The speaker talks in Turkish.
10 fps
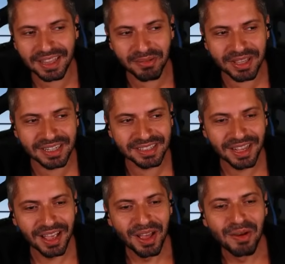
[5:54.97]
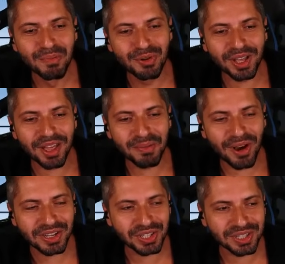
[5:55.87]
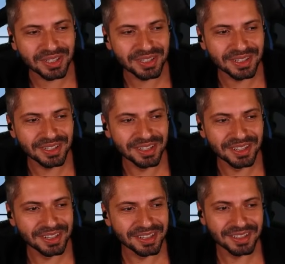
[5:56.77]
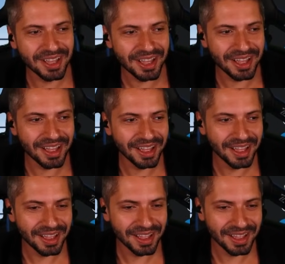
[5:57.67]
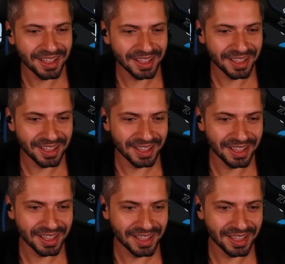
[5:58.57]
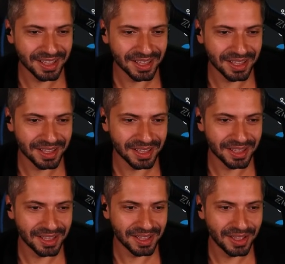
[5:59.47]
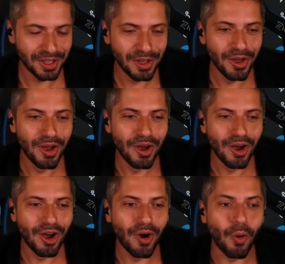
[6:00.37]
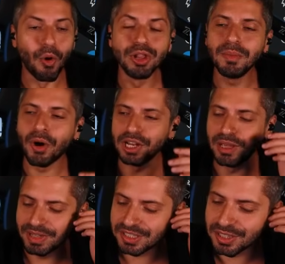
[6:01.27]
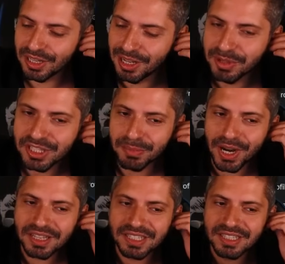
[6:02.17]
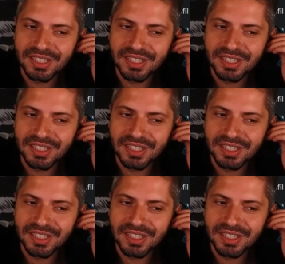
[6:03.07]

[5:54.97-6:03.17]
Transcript: gidemediniz. Bu kadar ben maaşı... De şaşırdım. Ha. Ya bizim yeter ya limit var falan dediler böyle limitlerimiz var. Bek Oğlum limit, limiti bırak siz